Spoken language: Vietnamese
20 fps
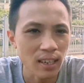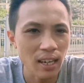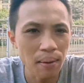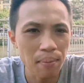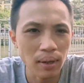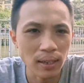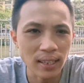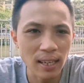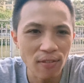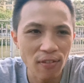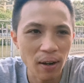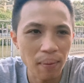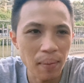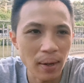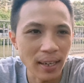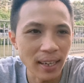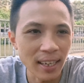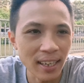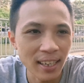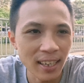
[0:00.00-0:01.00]
Ok mình chắc phải
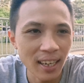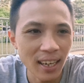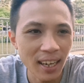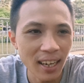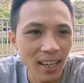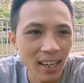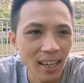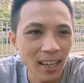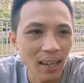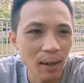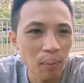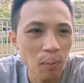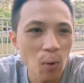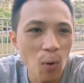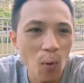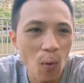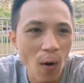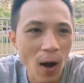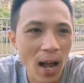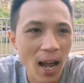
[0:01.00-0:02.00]
mình đi uh,
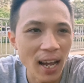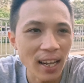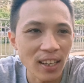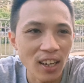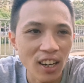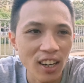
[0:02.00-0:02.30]
mua quà